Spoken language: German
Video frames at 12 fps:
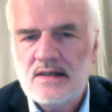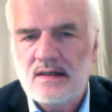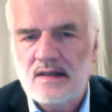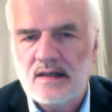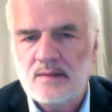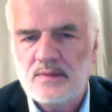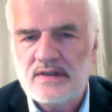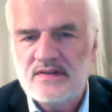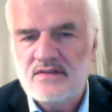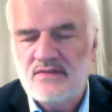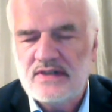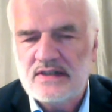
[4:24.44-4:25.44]
Aber
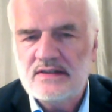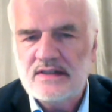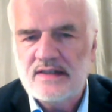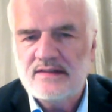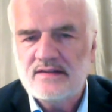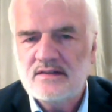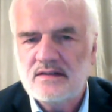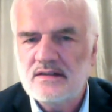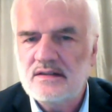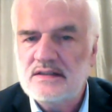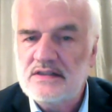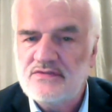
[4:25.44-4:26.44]
sie werden jetzt
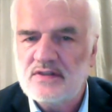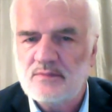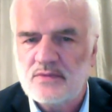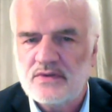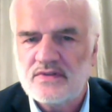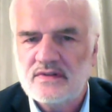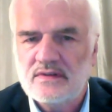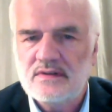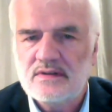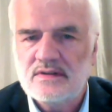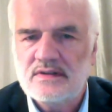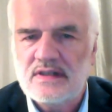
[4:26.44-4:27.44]
äh, liefern
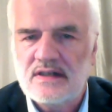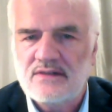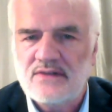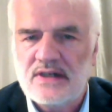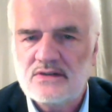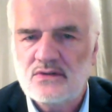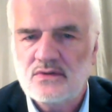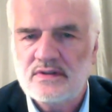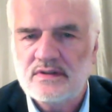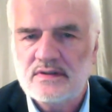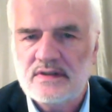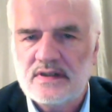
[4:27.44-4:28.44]
müssen. Äh, die
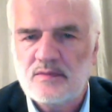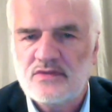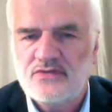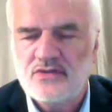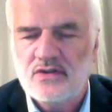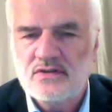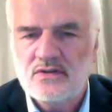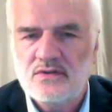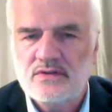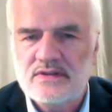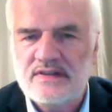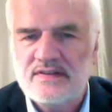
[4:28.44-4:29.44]
Erwartungen der
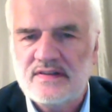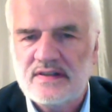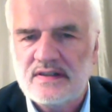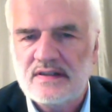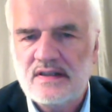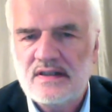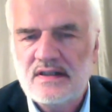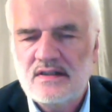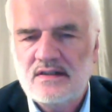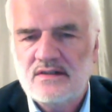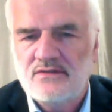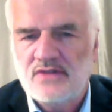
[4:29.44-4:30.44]
Bevölkerung, die sie
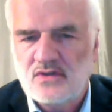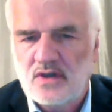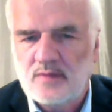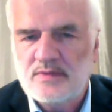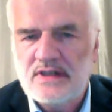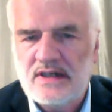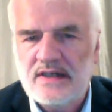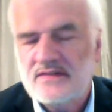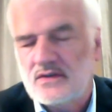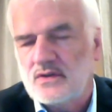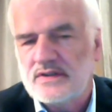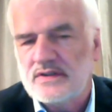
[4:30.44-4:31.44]
willkommen
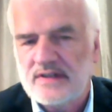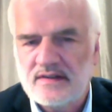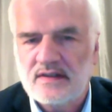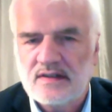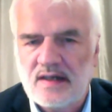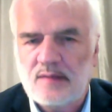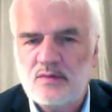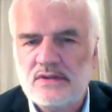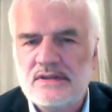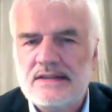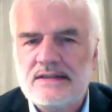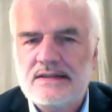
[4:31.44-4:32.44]
heißt, auch jetzt in
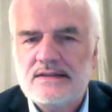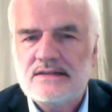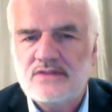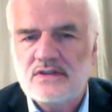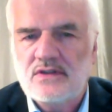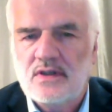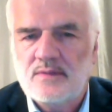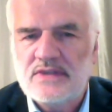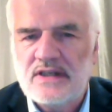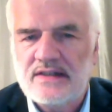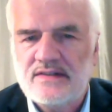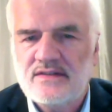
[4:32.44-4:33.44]
Kabul
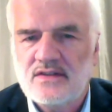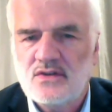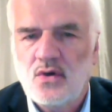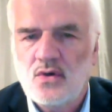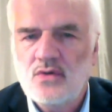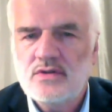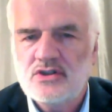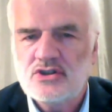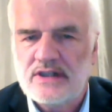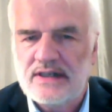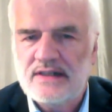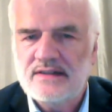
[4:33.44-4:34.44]
willkommen heißt, sind
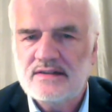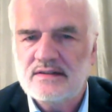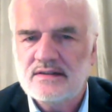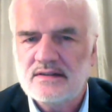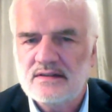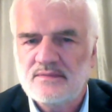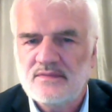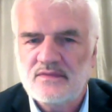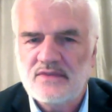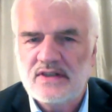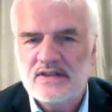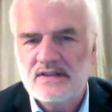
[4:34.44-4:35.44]
hochgesteckt, äh,
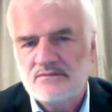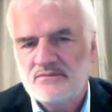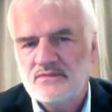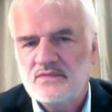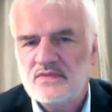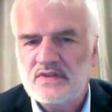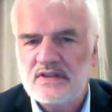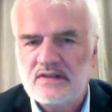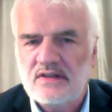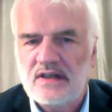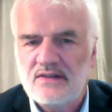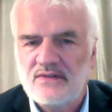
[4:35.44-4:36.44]
weil sie
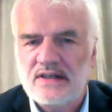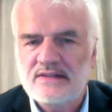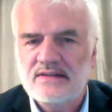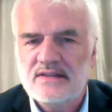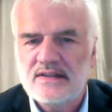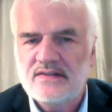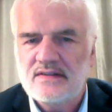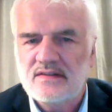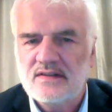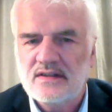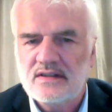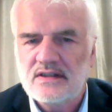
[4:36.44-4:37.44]
erwarten, dass
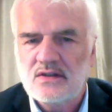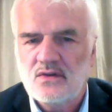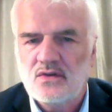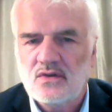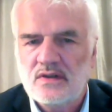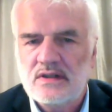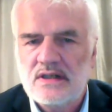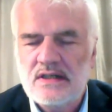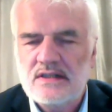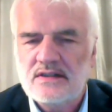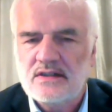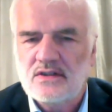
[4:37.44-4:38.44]
diese Regierung,
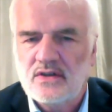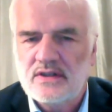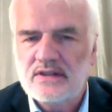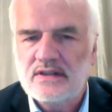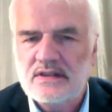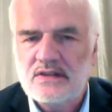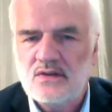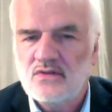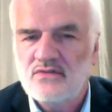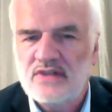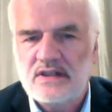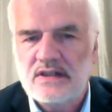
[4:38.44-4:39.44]
die neue
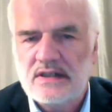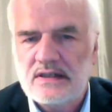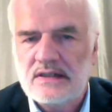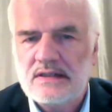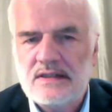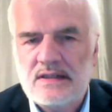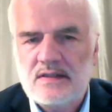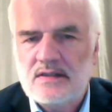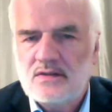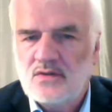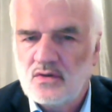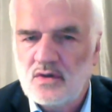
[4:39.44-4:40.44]
Regierung, weniger
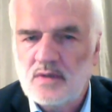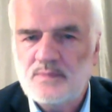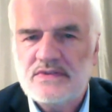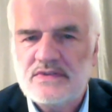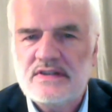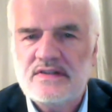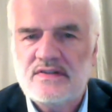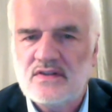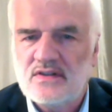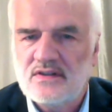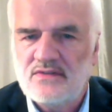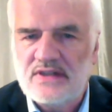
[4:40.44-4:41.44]
korrupt ist,
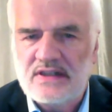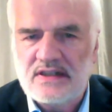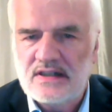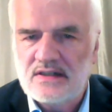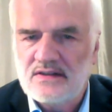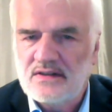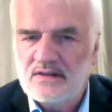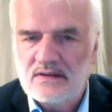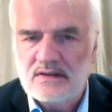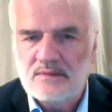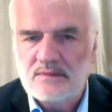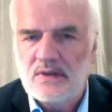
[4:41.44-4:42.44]
äh, weniger
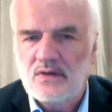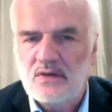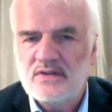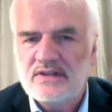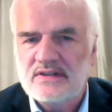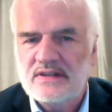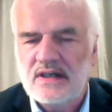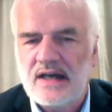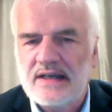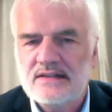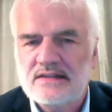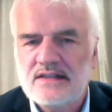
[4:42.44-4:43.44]
ähm, auch in ihre
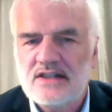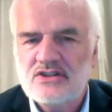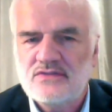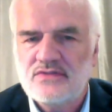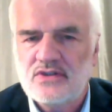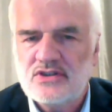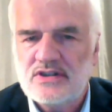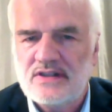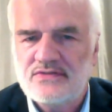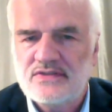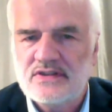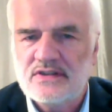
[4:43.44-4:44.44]
eigene Tasche
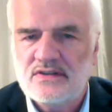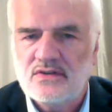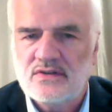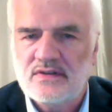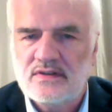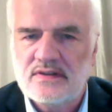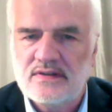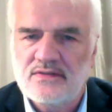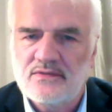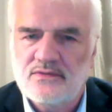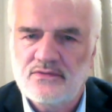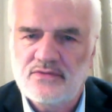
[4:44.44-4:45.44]
wirtschaftet und
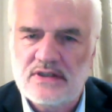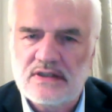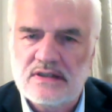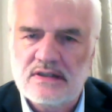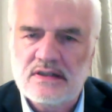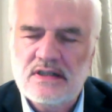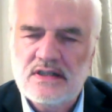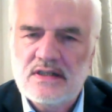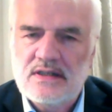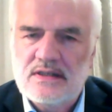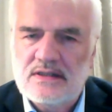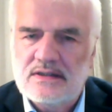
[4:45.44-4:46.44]
viele
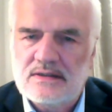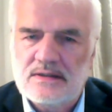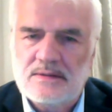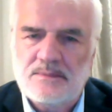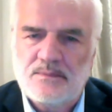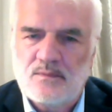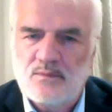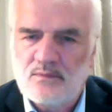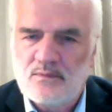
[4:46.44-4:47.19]
ähm,